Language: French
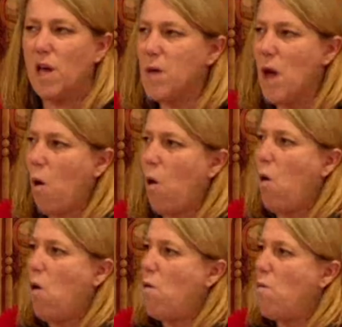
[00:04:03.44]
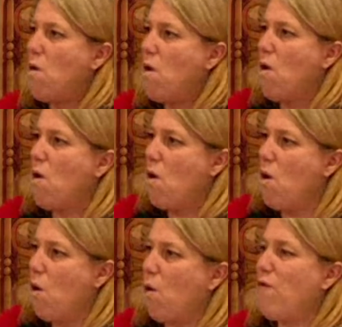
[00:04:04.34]
eh
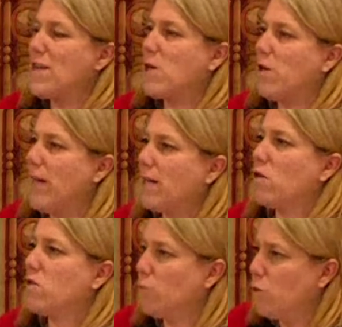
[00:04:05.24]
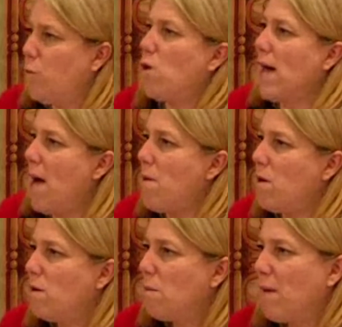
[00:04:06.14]
on refasse connaître l'ensemble du programme
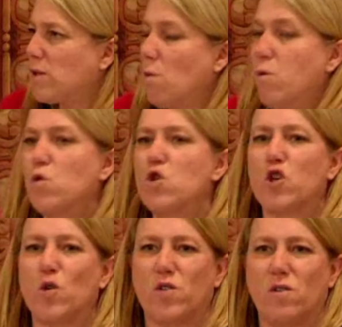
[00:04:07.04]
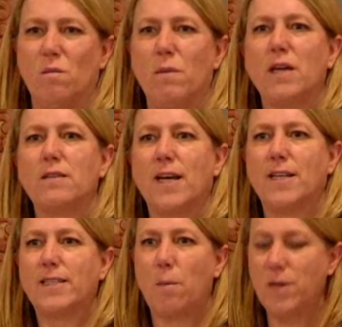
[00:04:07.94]
parce que beaucoup de choses mériteraient
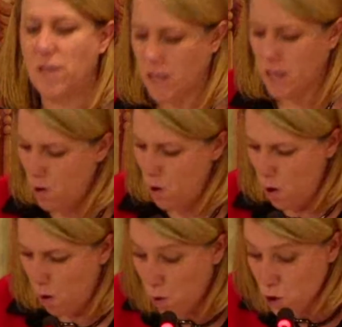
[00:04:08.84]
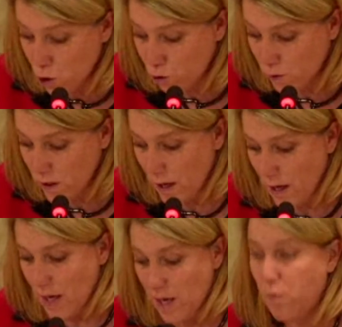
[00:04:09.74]
d'être appliquées euh, aujourd'hui
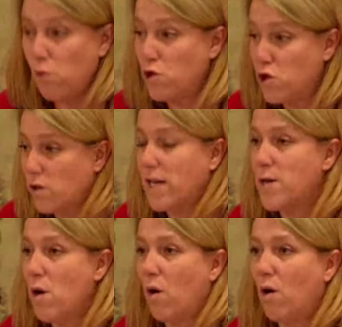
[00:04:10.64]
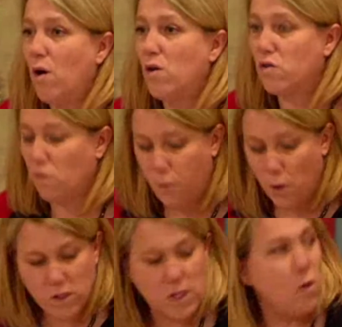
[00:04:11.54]
et beaucoup de choses d'ailleurs sont
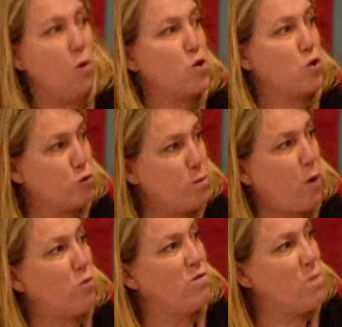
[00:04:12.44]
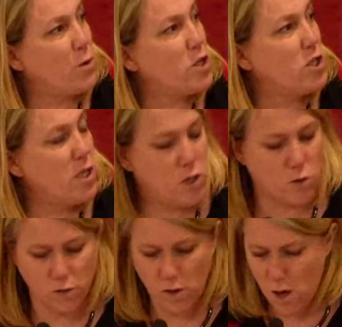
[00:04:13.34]
portés aujourd'hui par le mouvement des Gilets
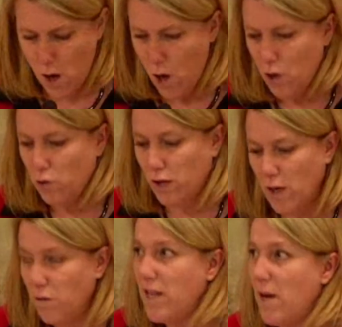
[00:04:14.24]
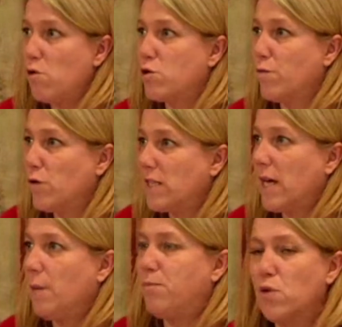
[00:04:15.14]
jaunes. Donc évidemment, je
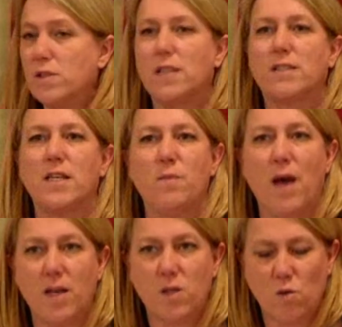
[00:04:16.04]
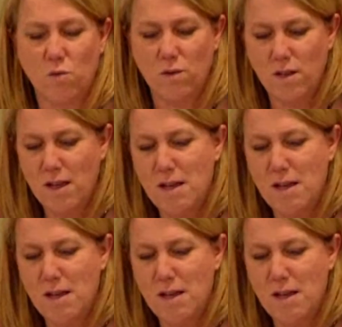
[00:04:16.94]
voterai pour cette délibération,